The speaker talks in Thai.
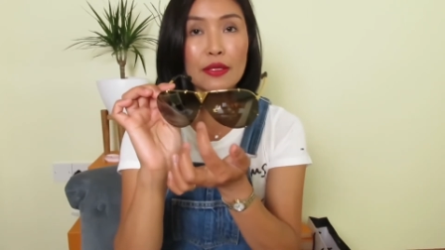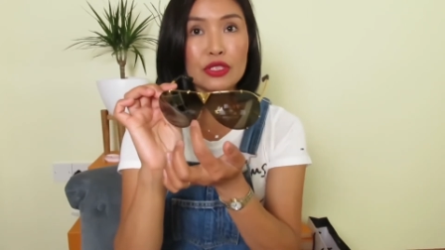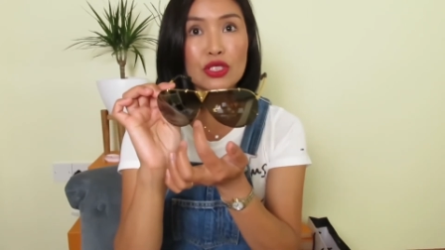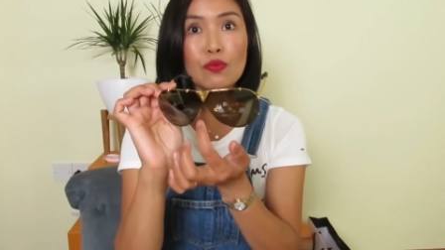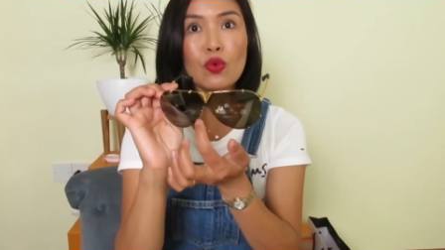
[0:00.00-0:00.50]

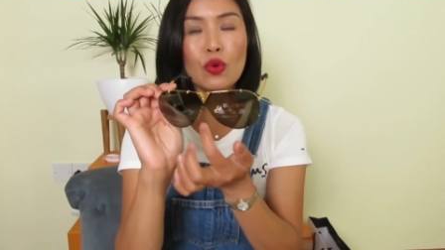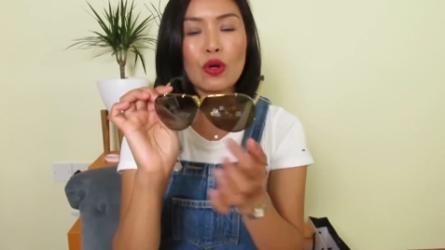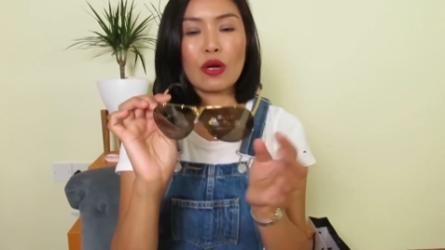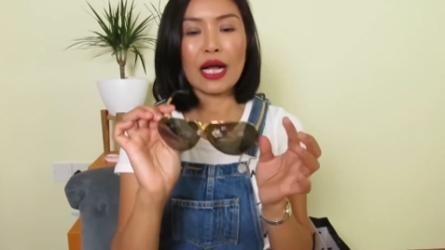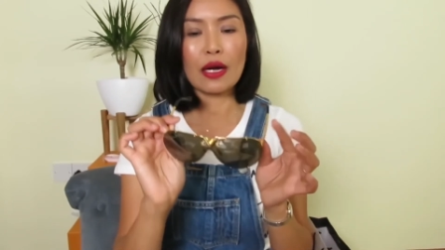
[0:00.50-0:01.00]
จมูก
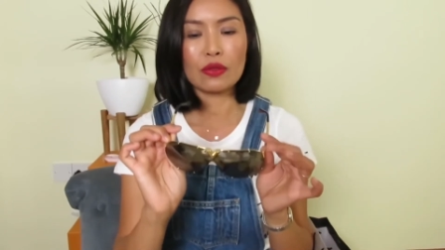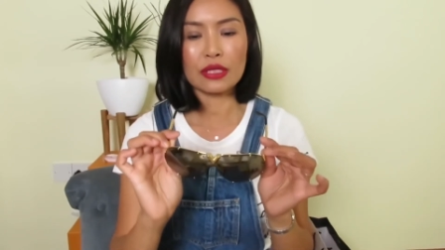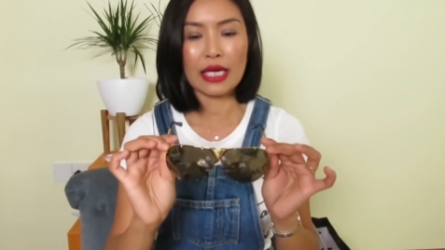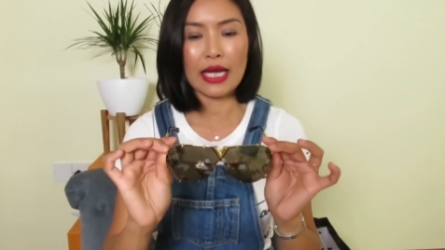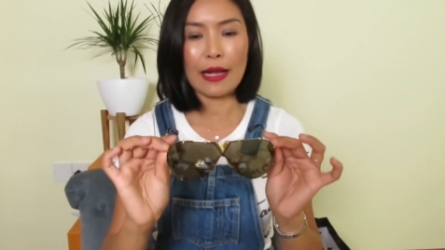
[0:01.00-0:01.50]
ของเขา
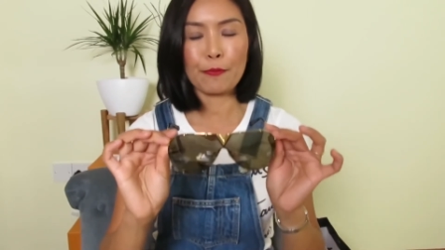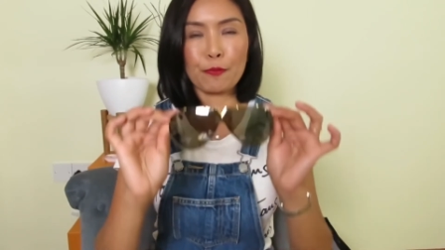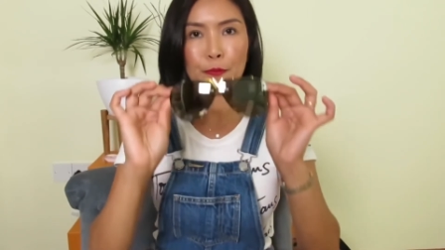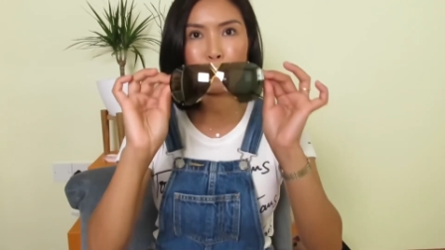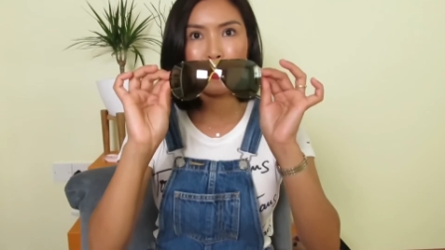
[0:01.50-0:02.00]
นะคะ
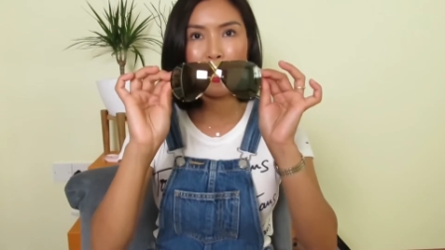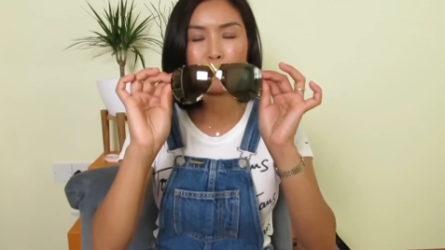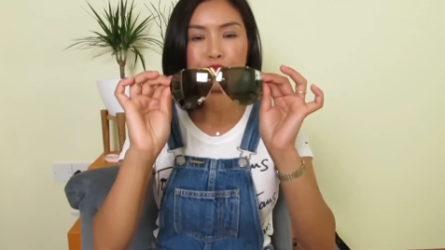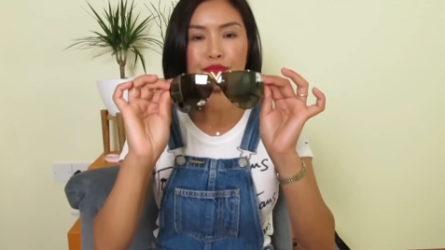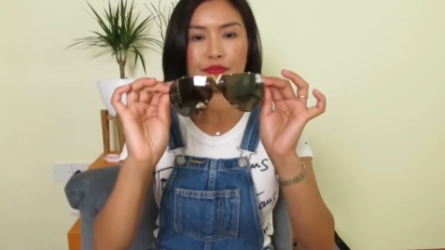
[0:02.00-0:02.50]
เนี่ย
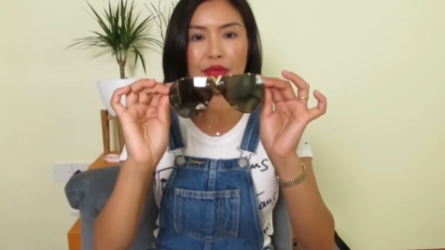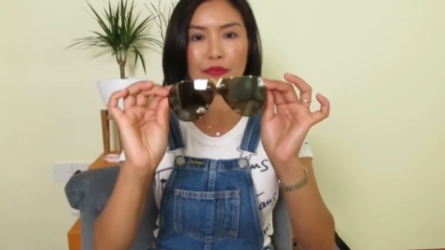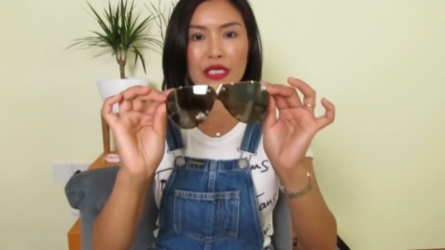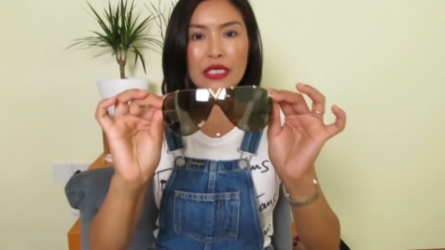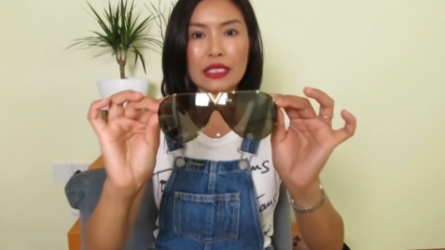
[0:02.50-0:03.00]
แบบ
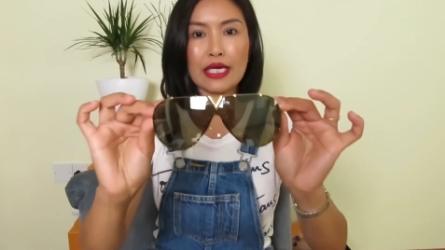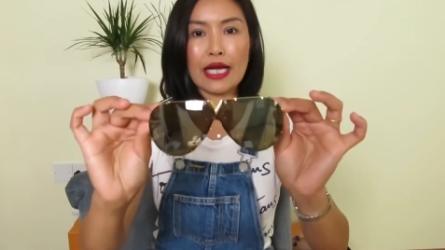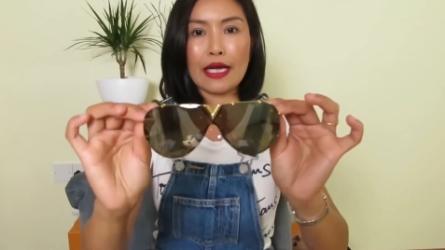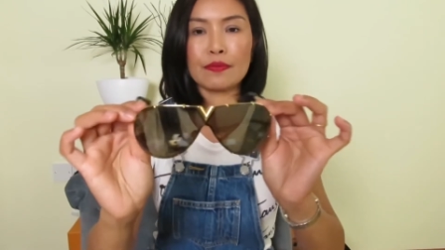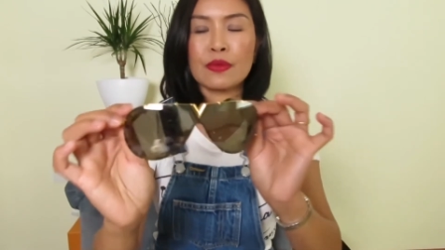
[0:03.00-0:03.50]
นี้นะ
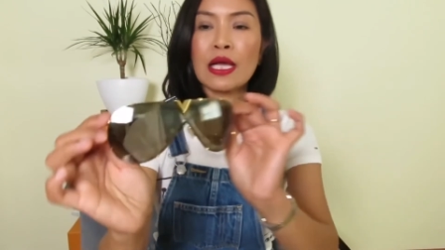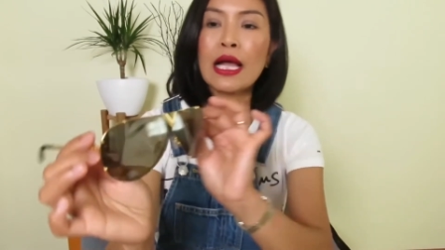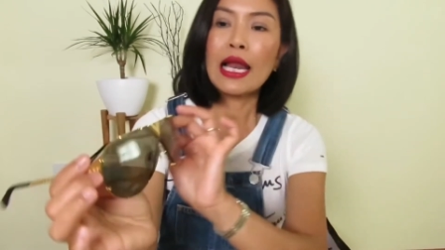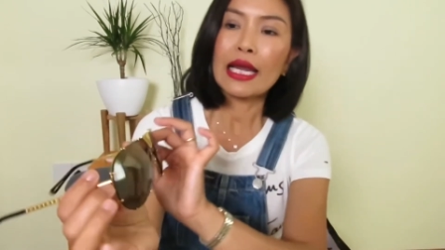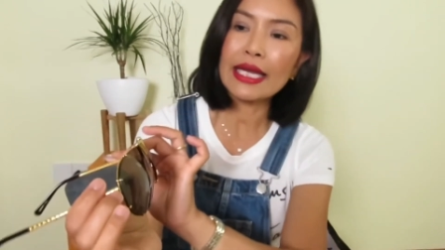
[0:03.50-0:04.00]
คะ
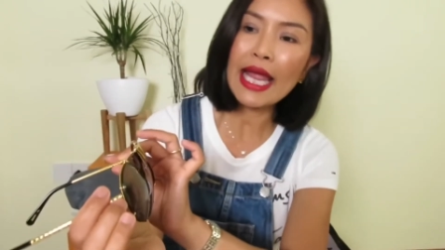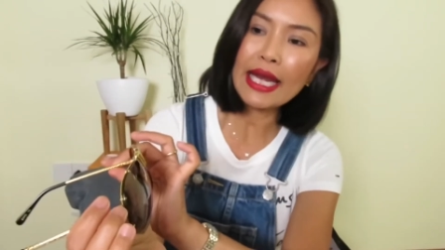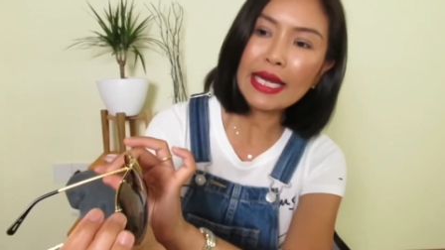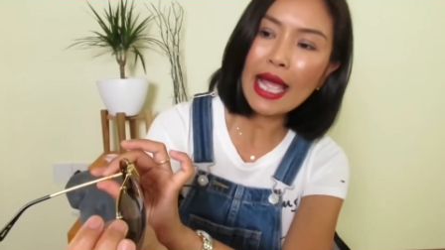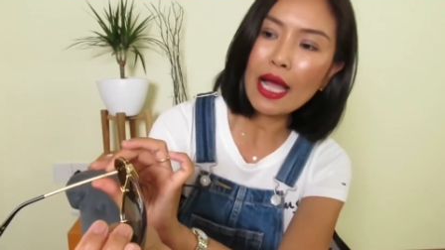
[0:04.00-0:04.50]
และด้า
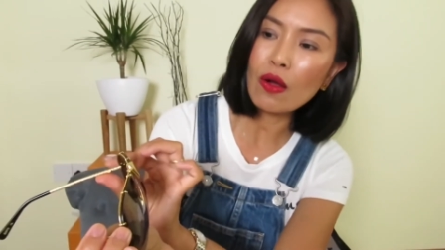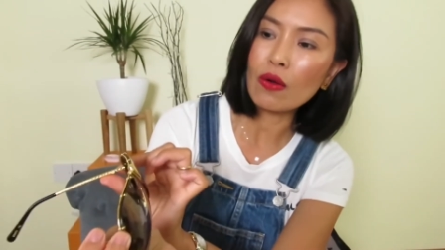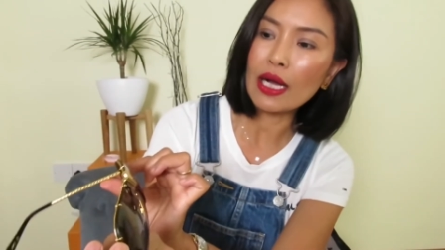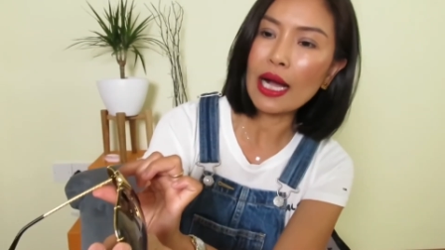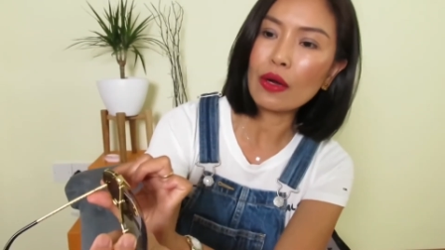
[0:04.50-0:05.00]
นหน้าข
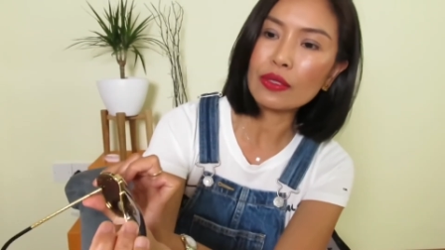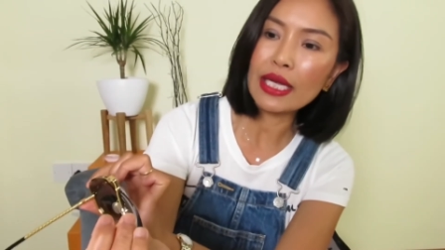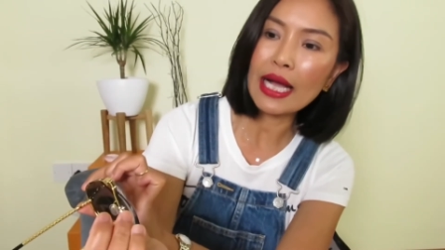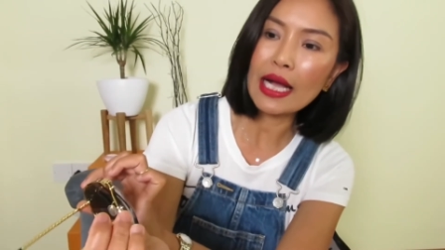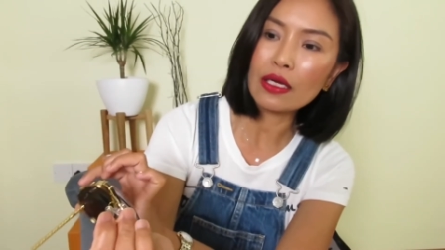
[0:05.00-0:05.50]
องเขา
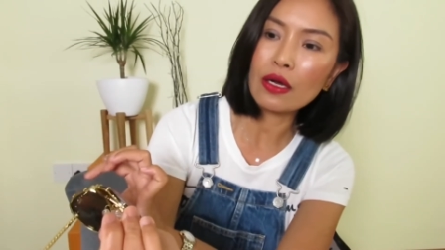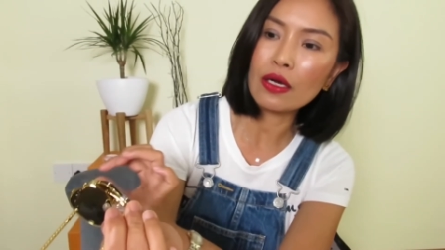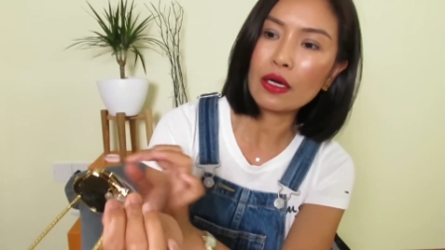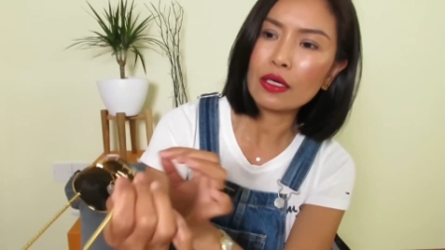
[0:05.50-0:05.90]
นะคะ ก็